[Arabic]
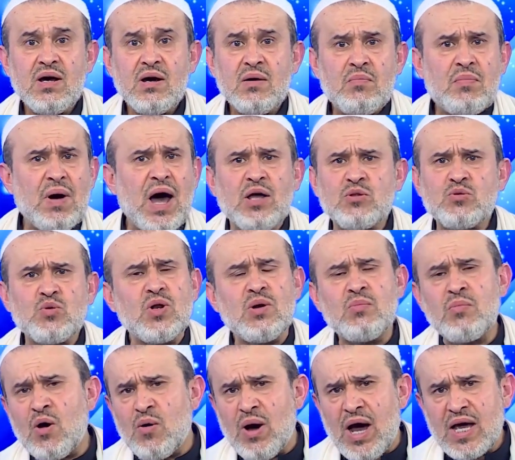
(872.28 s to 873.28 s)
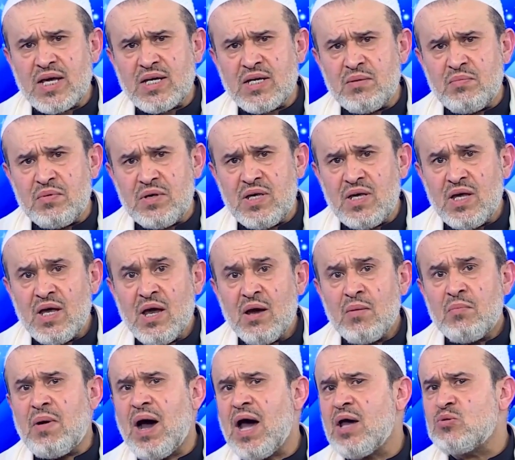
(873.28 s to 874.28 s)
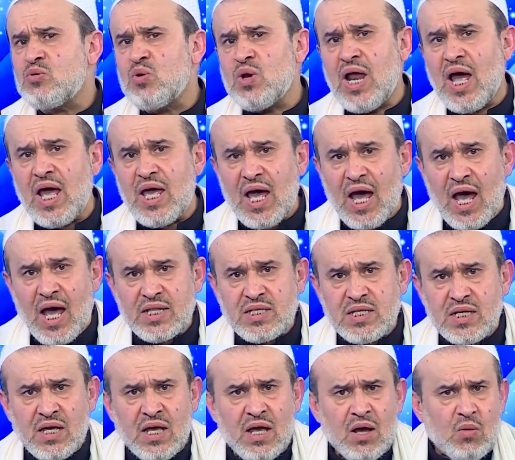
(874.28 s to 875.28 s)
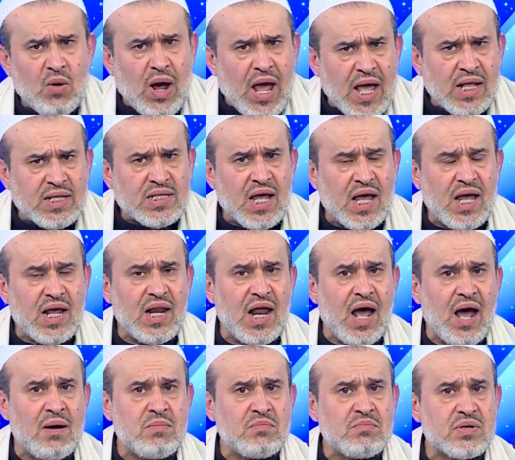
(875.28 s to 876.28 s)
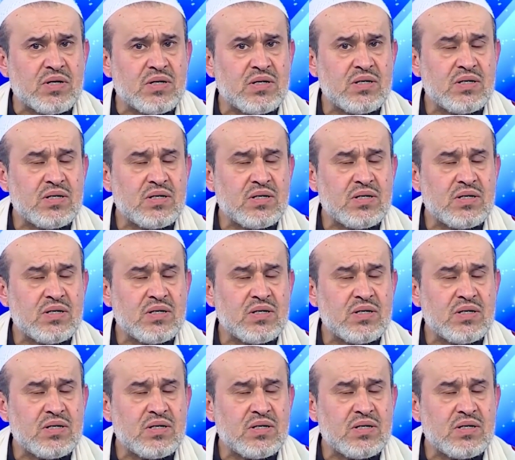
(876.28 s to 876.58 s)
بعض المواكب بعض الهيئات وينتهي الأمر